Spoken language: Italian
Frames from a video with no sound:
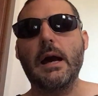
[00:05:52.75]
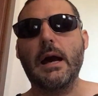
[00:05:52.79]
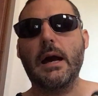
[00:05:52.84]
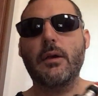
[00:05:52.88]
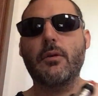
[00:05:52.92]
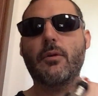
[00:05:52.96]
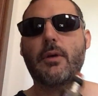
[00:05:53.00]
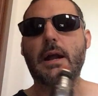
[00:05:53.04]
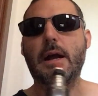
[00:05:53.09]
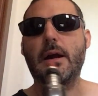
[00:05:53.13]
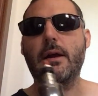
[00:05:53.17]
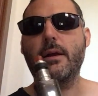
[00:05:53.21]

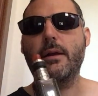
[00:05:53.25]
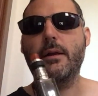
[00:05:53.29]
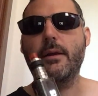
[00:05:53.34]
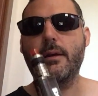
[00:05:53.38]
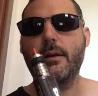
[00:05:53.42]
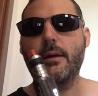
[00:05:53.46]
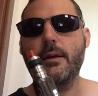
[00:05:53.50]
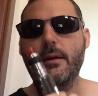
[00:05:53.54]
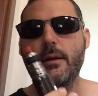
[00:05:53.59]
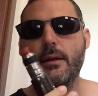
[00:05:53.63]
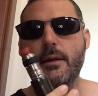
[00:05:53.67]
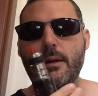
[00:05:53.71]
Allora,
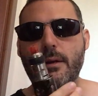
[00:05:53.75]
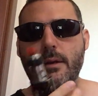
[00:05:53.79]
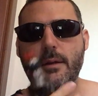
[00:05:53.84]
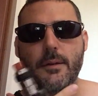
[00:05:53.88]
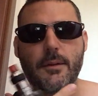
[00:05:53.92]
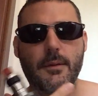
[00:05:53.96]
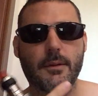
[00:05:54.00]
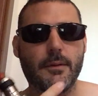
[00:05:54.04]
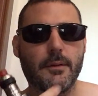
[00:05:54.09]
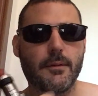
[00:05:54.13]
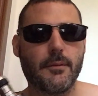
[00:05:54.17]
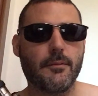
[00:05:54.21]

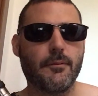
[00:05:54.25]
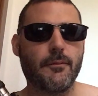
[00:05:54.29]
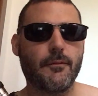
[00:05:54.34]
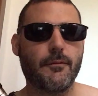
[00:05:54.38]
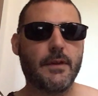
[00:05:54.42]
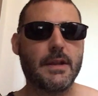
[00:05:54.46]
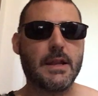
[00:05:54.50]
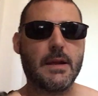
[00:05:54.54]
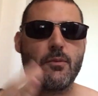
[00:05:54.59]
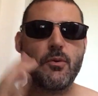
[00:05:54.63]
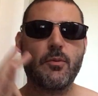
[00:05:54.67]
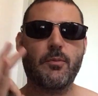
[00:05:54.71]
ehm,
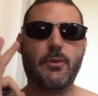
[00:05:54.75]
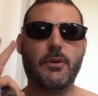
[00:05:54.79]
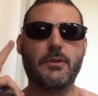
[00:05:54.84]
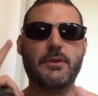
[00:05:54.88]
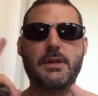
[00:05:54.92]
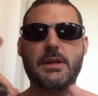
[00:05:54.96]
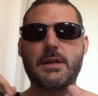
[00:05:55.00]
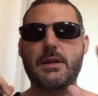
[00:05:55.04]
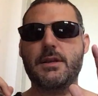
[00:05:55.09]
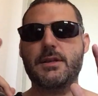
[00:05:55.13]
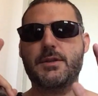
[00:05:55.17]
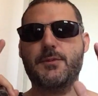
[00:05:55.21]
vediamo un po'
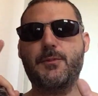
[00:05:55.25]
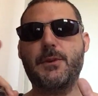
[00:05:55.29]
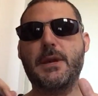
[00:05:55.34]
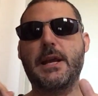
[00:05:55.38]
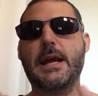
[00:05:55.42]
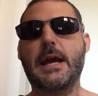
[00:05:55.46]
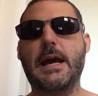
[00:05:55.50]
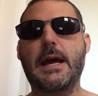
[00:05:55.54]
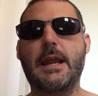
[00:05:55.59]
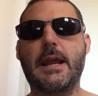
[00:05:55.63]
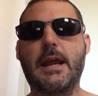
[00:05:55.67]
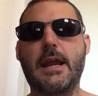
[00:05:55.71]
di
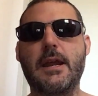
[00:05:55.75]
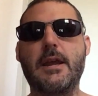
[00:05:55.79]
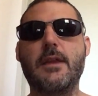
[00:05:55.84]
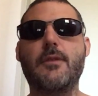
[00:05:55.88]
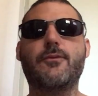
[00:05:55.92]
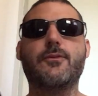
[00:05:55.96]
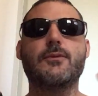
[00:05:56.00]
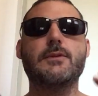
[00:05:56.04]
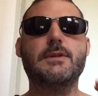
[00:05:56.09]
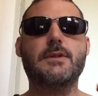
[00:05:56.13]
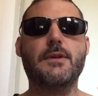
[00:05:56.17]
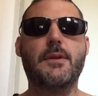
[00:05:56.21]
spiegare il
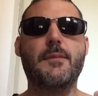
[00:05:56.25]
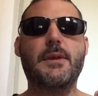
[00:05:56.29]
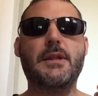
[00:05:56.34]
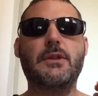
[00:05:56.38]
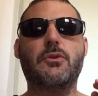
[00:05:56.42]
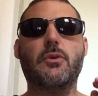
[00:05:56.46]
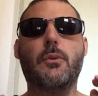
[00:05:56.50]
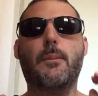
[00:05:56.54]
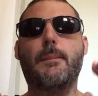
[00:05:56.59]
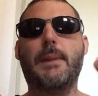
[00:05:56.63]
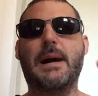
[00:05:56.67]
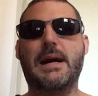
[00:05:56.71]

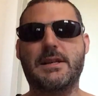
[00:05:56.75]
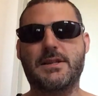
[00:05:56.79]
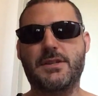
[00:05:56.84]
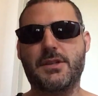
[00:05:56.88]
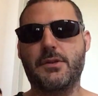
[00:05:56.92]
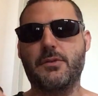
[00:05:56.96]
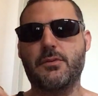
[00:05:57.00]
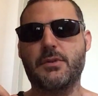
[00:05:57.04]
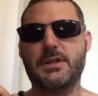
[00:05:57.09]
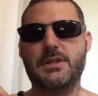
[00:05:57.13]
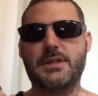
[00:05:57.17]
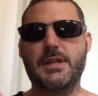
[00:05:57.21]
funzionamento base
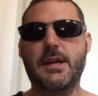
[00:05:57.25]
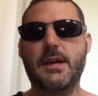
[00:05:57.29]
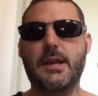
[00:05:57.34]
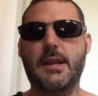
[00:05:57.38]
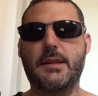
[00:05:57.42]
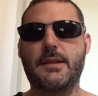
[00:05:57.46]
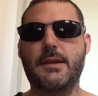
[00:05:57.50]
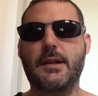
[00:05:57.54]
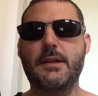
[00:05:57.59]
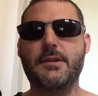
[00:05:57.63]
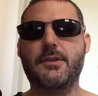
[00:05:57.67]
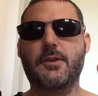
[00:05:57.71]
di una
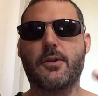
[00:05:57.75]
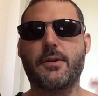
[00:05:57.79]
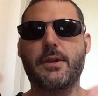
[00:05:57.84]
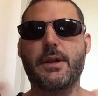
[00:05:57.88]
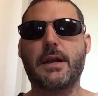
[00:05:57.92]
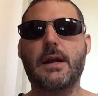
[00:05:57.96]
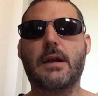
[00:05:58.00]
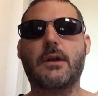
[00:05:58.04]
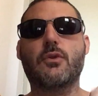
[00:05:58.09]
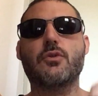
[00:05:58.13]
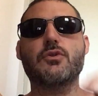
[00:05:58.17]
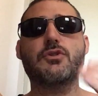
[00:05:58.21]
sigaretta
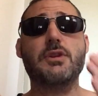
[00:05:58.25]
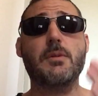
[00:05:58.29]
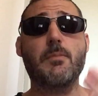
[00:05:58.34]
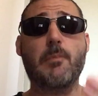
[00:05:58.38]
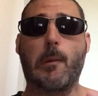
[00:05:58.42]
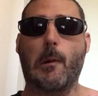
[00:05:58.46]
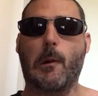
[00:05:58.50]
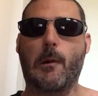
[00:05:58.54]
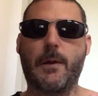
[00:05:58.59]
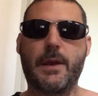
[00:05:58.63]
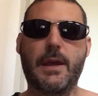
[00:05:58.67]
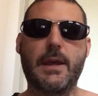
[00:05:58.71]
elettronica, così
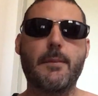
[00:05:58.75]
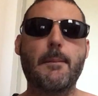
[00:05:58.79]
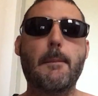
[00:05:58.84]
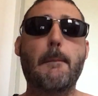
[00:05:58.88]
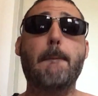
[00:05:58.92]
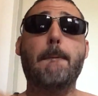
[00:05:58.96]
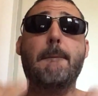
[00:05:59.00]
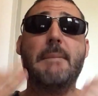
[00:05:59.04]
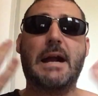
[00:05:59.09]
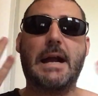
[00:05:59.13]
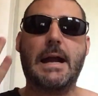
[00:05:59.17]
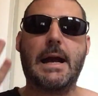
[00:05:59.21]
poi
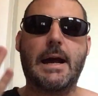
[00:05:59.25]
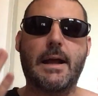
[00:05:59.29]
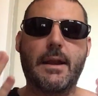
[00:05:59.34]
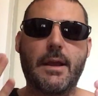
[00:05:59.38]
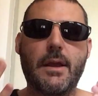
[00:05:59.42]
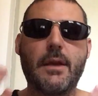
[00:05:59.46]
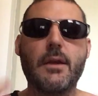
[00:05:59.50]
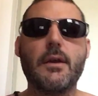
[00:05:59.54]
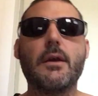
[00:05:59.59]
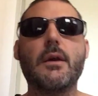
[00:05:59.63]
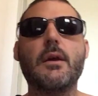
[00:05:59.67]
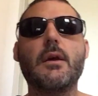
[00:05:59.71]

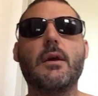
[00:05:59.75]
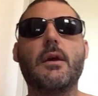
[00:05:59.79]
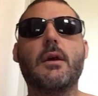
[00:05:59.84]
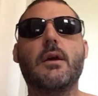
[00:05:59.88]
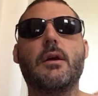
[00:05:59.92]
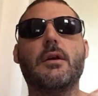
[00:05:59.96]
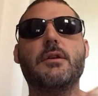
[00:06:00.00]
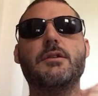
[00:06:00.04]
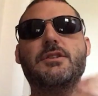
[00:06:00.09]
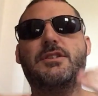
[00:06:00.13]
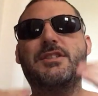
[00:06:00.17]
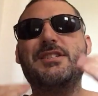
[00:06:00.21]
magari
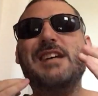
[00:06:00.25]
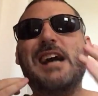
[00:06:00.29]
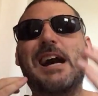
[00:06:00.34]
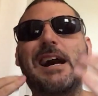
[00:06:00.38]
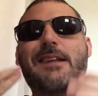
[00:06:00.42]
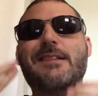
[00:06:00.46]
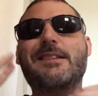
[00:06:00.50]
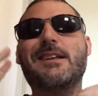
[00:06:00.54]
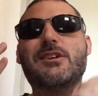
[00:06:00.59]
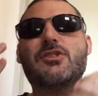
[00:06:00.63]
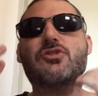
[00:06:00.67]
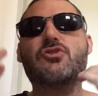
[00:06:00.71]

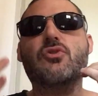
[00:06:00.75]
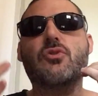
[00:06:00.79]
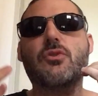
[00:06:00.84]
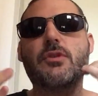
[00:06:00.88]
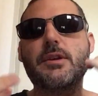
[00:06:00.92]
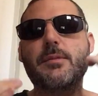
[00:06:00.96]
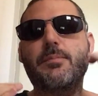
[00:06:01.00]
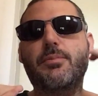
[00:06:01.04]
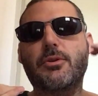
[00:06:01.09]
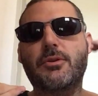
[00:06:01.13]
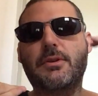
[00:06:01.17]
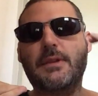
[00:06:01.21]
già da
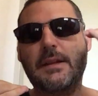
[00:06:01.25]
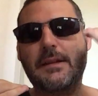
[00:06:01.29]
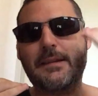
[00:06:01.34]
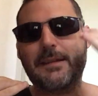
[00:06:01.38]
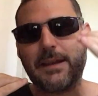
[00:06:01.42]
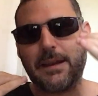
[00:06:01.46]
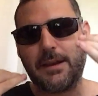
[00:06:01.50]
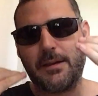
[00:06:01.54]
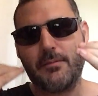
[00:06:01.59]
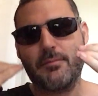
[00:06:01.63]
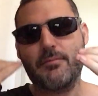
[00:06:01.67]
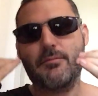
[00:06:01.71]
soli
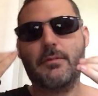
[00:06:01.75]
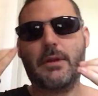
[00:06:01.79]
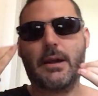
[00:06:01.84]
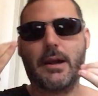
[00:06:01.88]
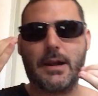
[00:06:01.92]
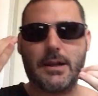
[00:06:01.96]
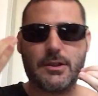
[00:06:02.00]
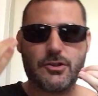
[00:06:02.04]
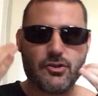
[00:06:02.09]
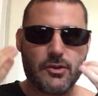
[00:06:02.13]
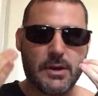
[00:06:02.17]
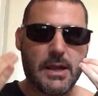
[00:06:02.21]
potete
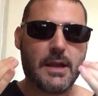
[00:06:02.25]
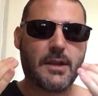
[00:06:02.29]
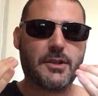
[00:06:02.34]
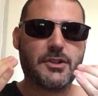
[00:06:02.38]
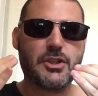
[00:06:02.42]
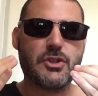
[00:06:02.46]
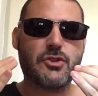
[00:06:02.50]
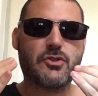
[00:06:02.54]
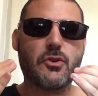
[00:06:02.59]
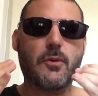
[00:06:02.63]
ragionarci